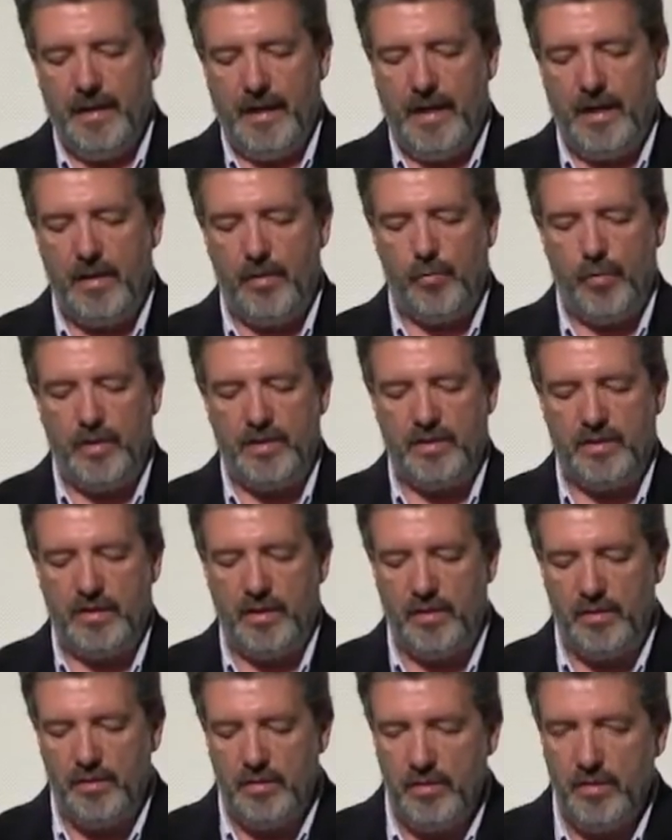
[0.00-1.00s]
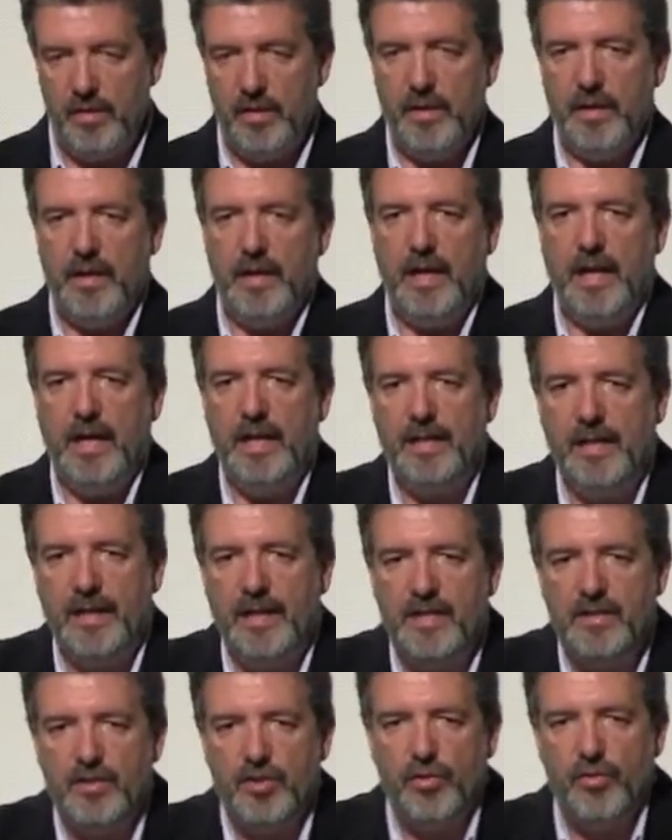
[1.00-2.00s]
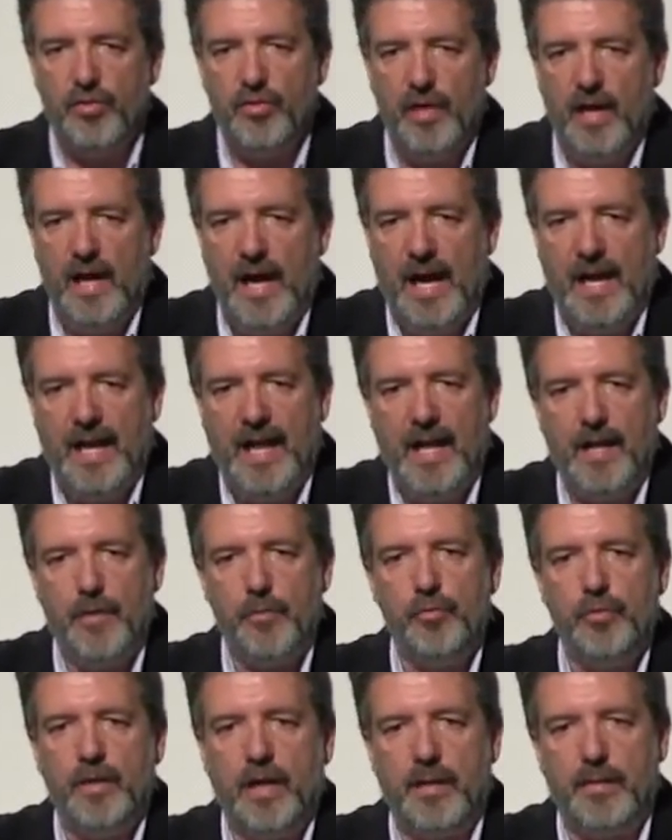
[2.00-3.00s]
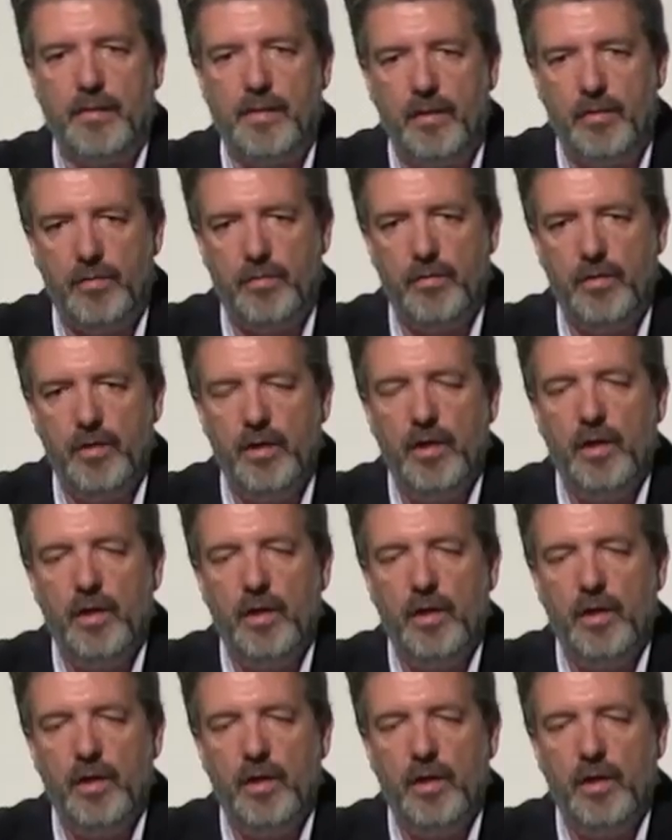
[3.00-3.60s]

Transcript: en cuestión el derecho a la educación.